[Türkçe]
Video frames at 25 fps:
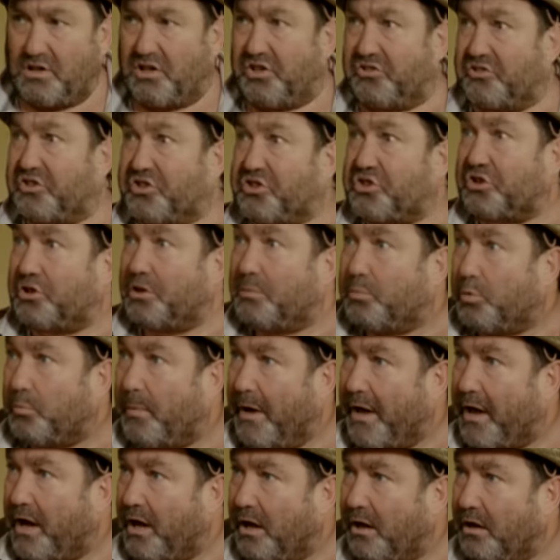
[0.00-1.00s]
Kızıştı bu
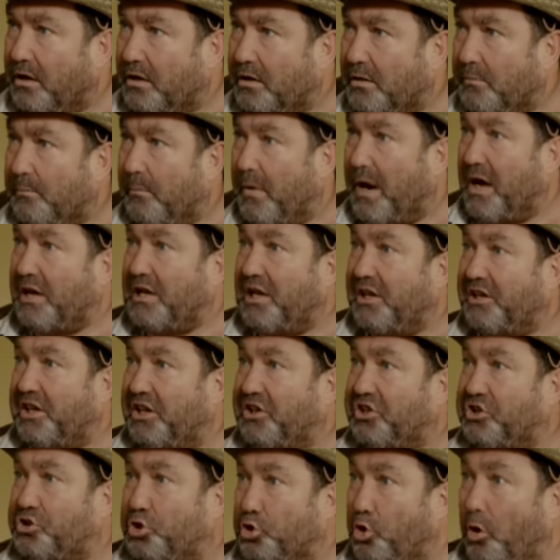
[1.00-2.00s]
be ya.
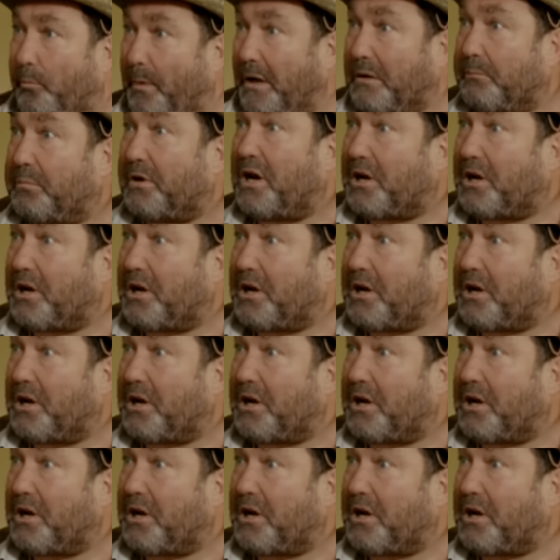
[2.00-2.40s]
Mahallede dişi köpek